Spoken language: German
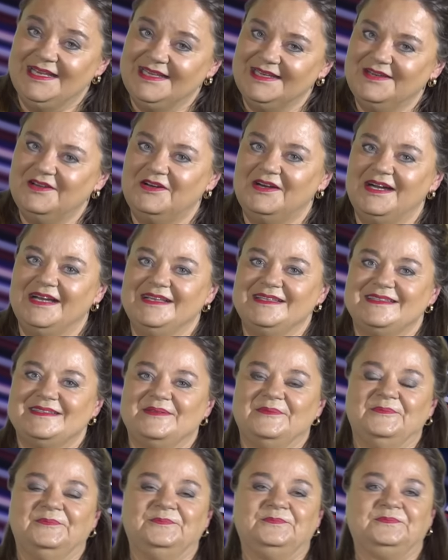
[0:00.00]
Noch eins.
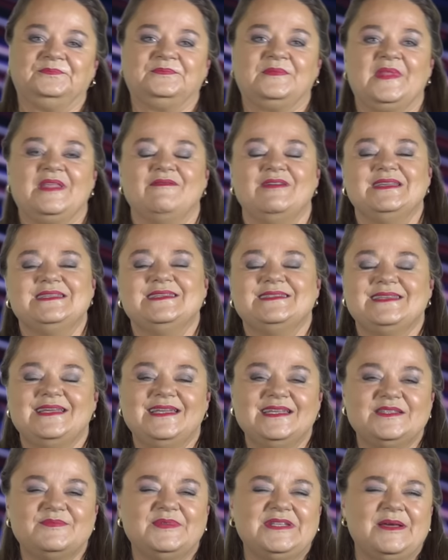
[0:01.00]
Wie ist es denn
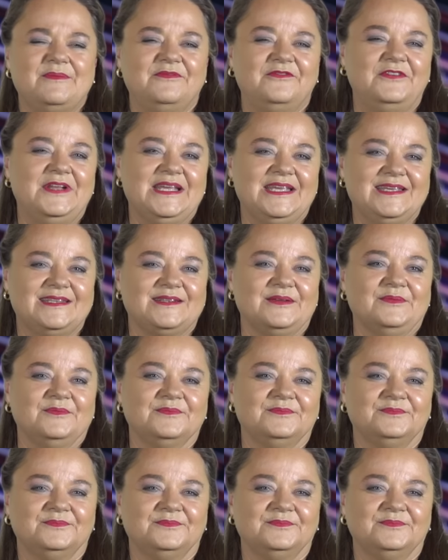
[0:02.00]
jetzt mit der Pflicht?